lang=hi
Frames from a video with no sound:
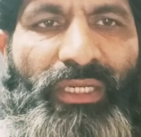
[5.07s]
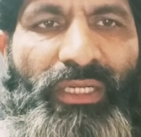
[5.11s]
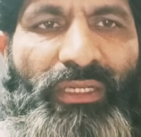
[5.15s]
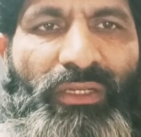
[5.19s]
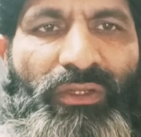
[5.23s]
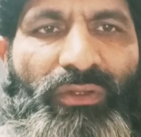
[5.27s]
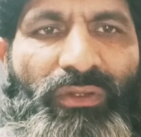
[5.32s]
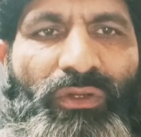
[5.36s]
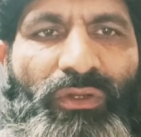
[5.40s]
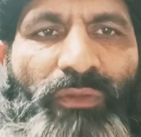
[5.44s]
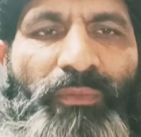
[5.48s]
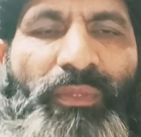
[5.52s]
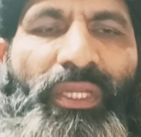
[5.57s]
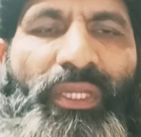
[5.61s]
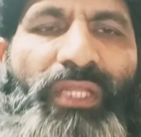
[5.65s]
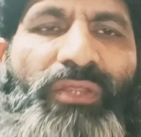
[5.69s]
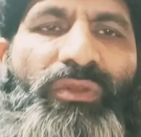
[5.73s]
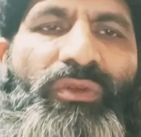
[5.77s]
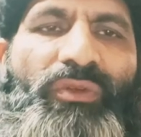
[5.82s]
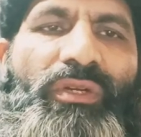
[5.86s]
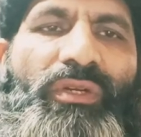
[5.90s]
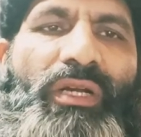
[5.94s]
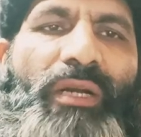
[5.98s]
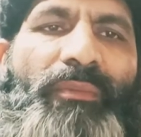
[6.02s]
बेटे को
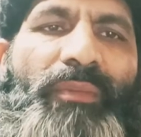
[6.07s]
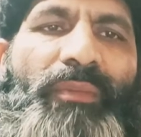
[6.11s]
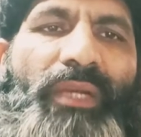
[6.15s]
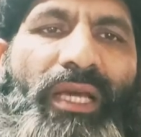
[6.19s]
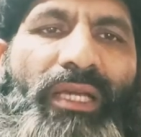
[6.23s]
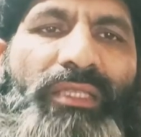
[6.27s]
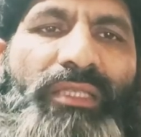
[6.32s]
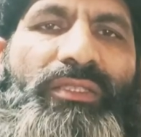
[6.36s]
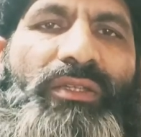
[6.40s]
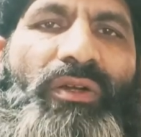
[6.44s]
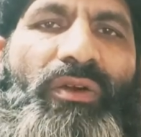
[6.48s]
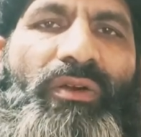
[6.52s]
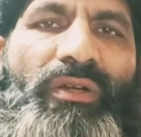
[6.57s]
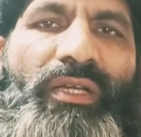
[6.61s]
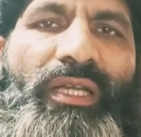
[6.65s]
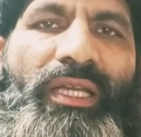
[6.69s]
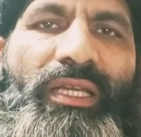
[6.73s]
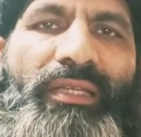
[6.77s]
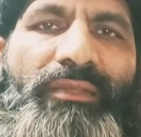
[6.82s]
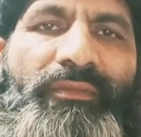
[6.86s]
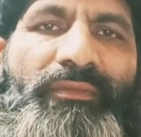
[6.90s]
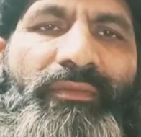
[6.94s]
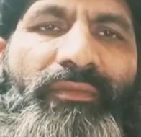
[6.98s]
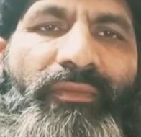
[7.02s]
परिंदों का बड़ा शौक
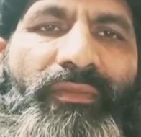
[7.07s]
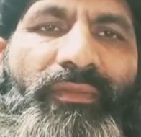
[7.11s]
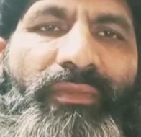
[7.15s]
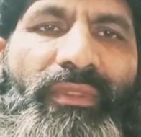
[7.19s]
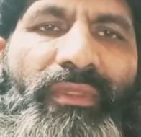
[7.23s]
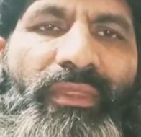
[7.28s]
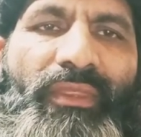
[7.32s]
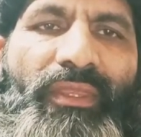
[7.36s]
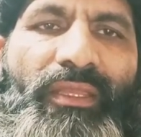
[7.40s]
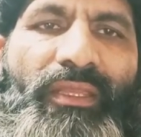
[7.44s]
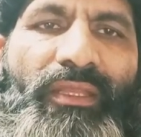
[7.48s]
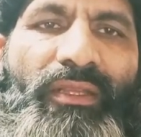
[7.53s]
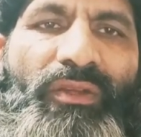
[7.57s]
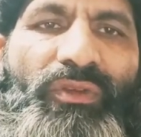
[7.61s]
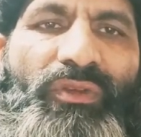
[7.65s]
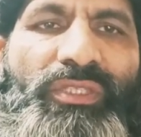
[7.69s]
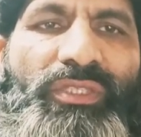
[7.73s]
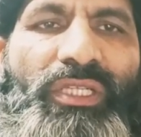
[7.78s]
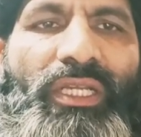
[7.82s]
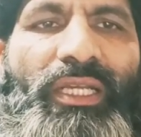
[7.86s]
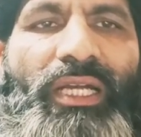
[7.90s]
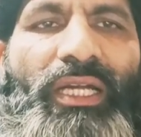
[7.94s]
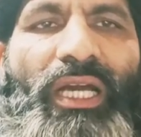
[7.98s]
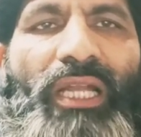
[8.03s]
है
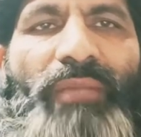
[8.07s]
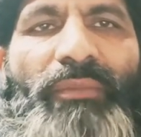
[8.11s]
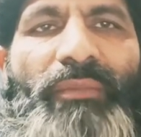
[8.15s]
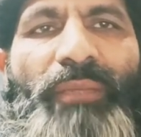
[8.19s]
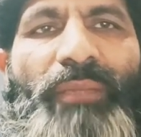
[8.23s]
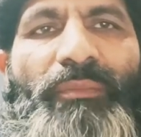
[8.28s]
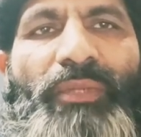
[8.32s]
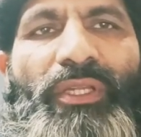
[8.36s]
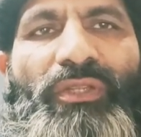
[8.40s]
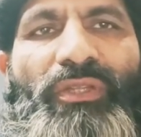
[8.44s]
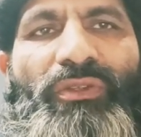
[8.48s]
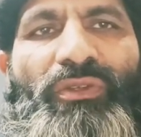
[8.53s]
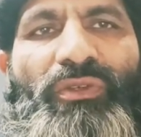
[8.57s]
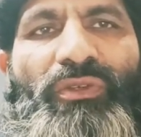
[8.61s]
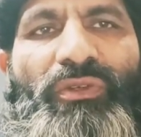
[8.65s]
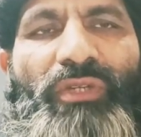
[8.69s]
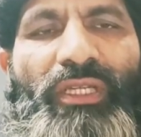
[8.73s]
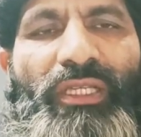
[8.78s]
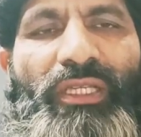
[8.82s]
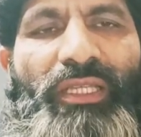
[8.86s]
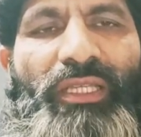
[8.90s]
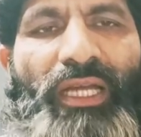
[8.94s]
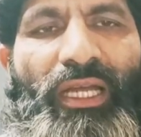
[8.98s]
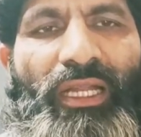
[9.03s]
उसने घर में परिंदों
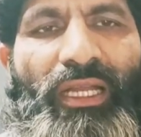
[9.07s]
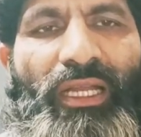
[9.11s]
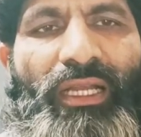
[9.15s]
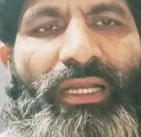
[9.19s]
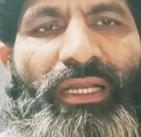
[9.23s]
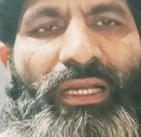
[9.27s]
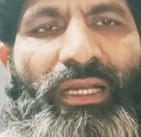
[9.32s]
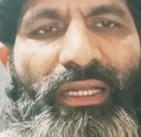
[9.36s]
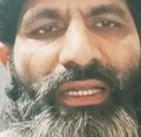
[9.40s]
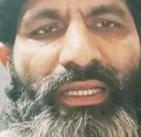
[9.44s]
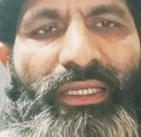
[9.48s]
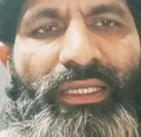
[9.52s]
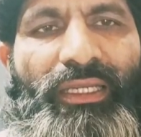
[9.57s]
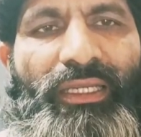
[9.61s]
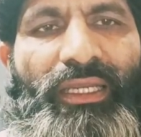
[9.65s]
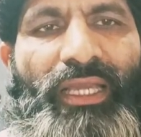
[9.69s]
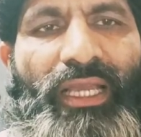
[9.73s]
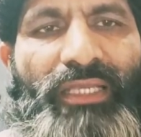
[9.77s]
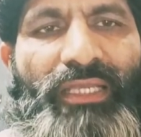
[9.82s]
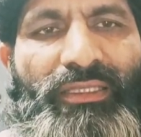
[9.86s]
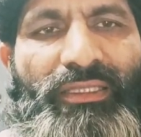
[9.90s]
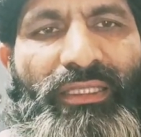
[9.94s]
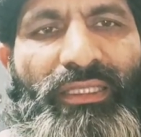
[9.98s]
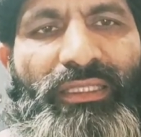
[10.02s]
के दाना खाने के
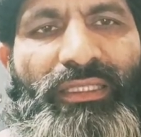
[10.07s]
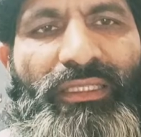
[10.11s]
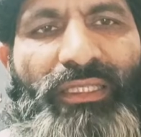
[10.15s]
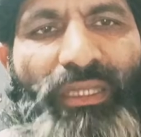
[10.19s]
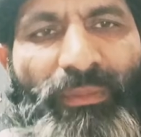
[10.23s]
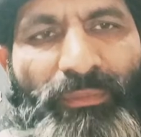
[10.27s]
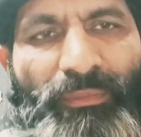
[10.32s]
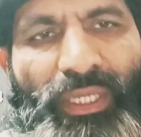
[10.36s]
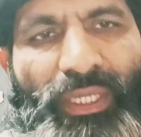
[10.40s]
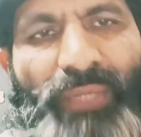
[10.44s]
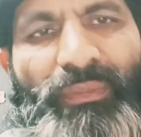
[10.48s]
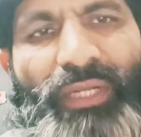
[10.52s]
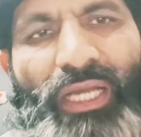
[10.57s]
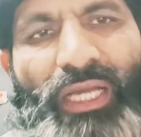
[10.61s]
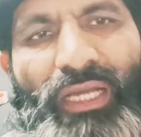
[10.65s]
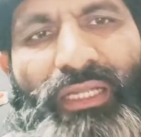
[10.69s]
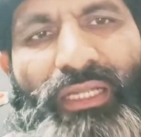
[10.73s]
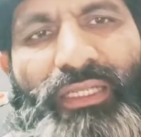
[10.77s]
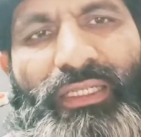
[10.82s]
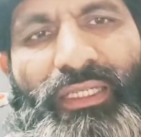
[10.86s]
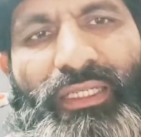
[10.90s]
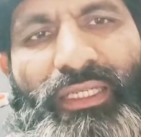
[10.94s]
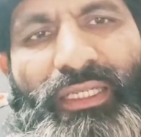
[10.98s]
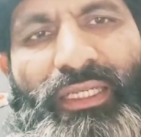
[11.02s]
ऐसे डब्बे बना
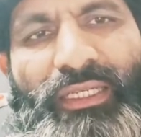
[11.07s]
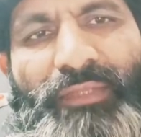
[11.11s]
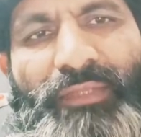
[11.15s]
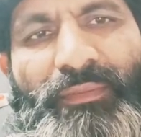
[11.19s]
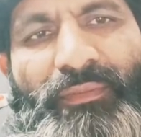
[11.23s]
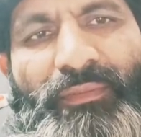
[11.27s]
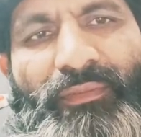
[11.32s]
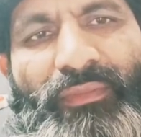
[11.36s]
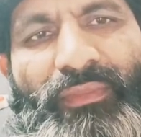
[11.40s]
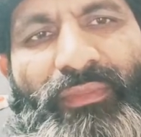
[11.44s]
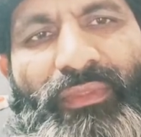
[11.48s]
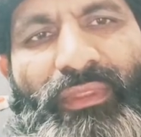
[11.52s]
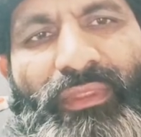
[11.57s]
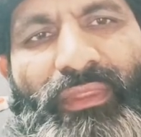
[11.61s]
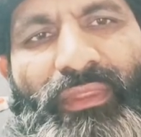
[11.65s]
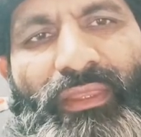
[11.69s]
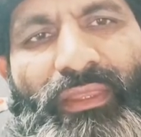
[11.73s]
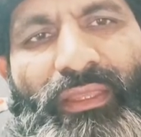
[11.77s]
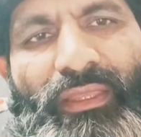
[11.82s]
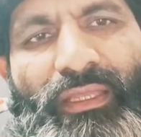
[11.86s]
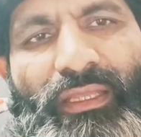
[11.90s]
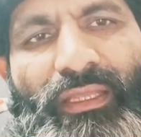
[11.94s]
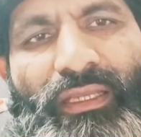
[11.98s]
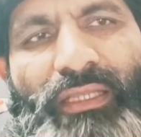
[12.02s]
रखे हैं
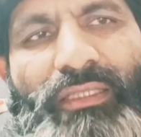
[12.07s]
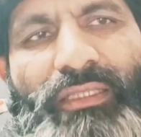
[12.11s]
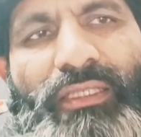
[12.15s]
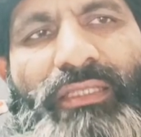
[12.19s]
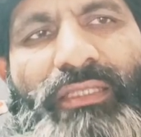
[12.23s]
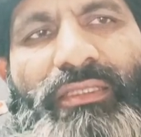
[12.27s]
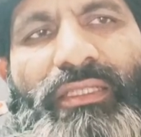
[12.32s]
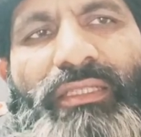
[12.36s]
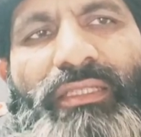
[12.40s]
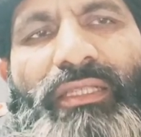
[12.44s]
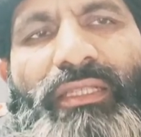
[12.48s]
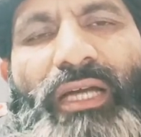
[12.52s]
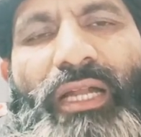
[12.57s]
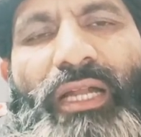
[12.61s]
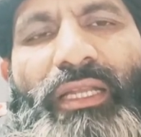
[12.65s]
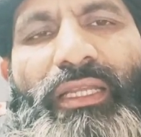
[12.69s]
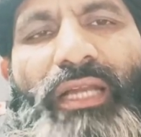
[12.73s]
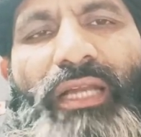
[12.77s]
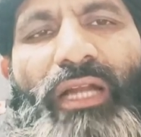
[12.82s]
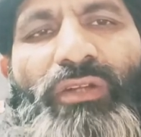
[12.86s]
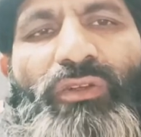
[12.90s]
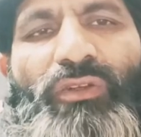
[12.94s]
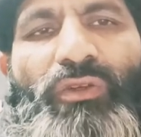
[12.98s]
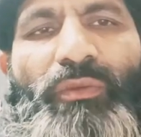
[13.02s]
कि जिनसे
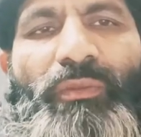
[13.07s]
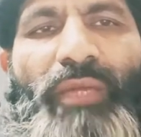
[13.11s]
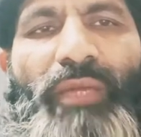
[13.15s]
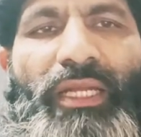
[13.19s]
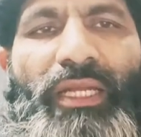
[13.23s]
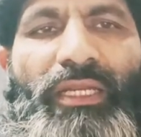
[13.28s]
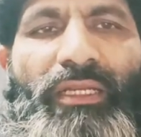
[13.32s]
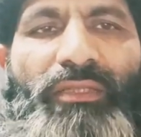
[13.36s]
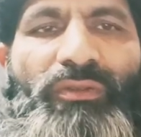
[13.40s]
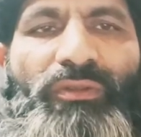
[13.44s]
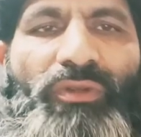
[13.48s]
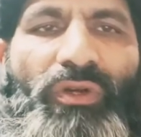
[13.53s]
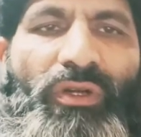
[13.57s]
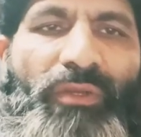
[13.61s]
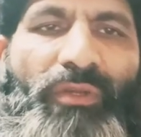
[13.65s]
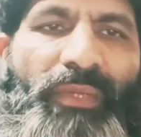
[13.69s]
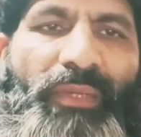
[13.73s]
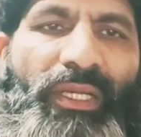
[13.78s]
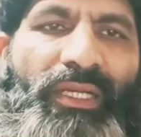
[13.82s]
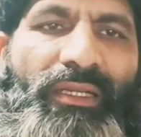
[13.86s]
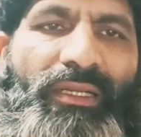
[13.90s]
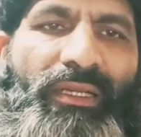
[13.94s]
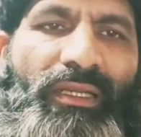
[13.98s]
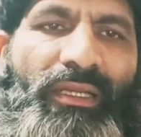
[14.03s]
दाने ऑटोमेटिक तौर
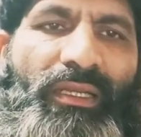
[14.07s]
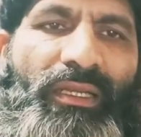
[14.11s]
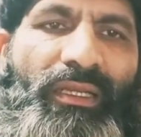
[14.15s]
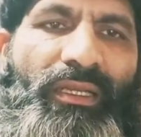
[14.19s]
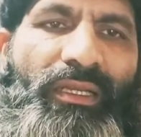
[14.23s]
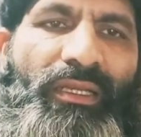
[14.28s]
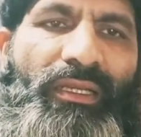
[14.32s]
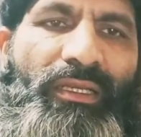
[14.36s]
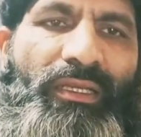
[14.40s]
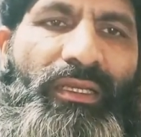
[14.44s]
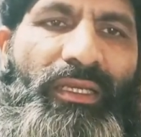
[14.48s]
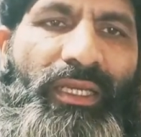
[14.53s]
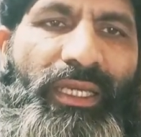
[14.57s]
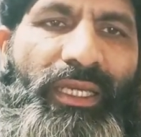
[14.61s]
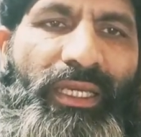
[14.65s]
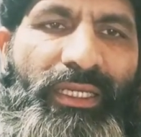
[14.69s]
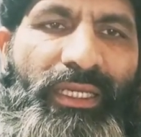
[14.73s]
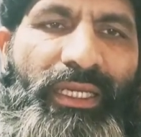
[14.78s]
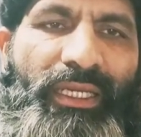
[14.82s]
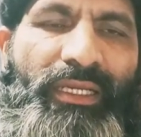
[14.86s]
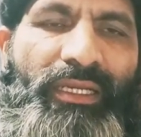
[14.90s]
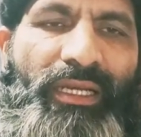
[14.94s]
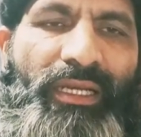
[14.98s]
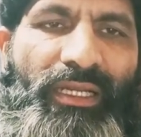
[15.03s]
पर
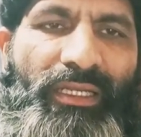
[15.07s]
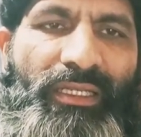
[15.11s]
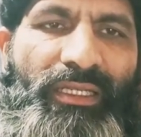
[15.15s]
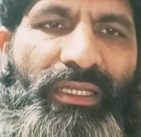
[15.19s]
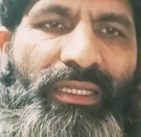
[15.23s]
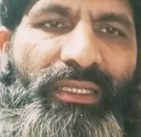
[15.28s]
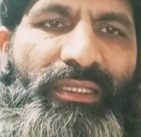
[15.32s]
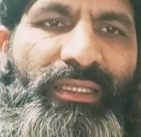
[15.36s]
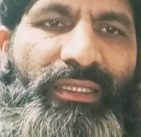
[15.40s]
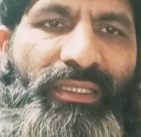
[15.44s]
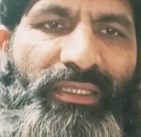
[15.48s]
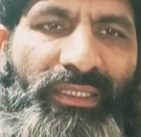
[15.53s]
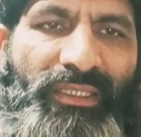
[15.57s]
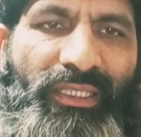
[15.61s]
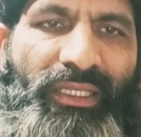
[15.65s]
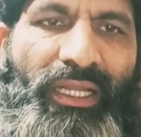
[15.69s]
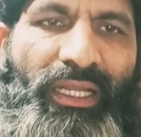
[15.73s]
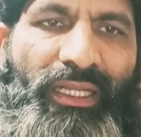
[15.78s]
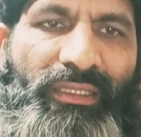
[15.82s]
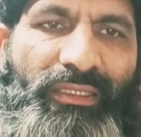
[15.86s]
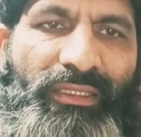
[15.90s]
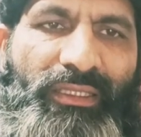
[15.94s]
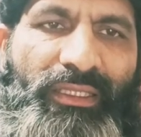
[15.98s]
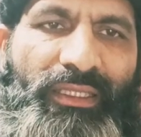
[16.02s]
एक एक करके गिरते
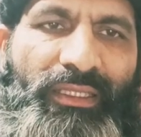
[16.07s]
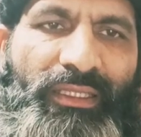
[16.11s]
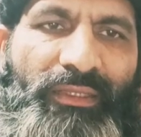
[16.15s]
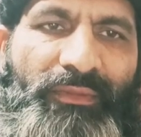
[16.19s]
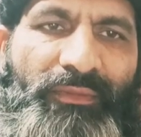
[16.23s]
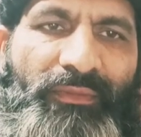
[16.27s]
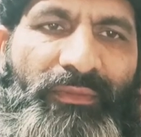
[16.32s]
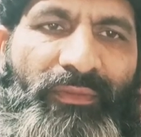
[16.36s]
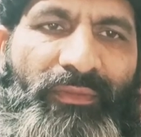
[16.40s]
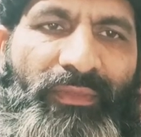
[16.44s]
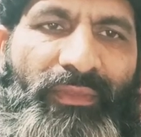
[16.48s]
रहते हैं